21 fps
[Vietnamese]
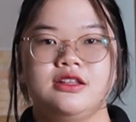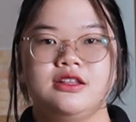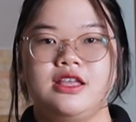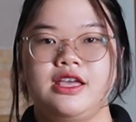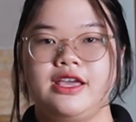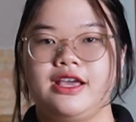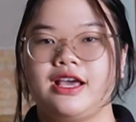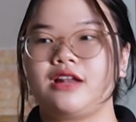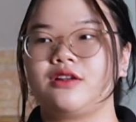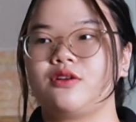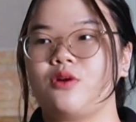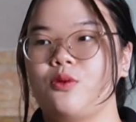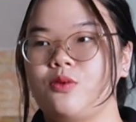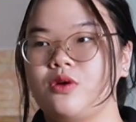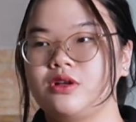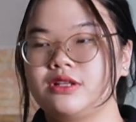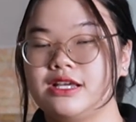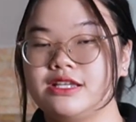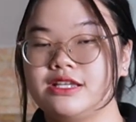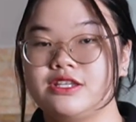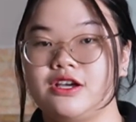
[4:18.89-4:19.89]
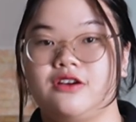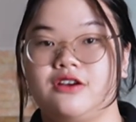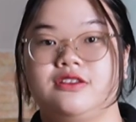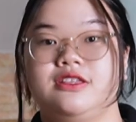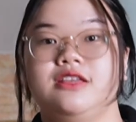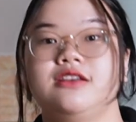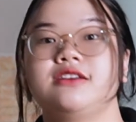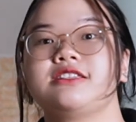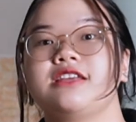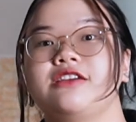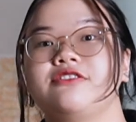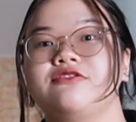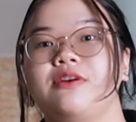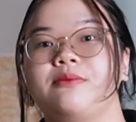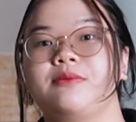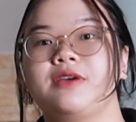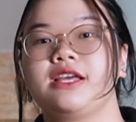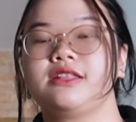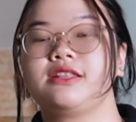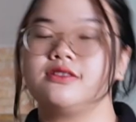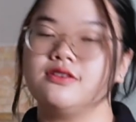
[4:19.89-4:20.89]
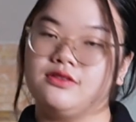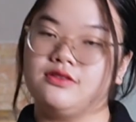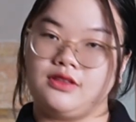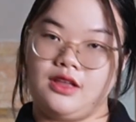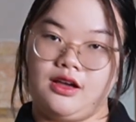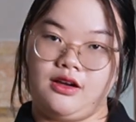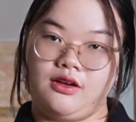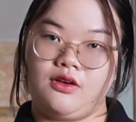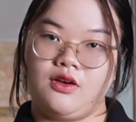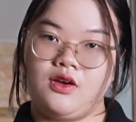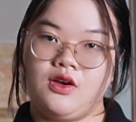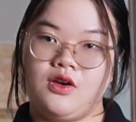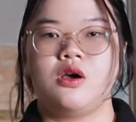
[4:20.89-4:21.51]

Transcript: thì khách cũng có thể chọn những sản phẩm khác tương tự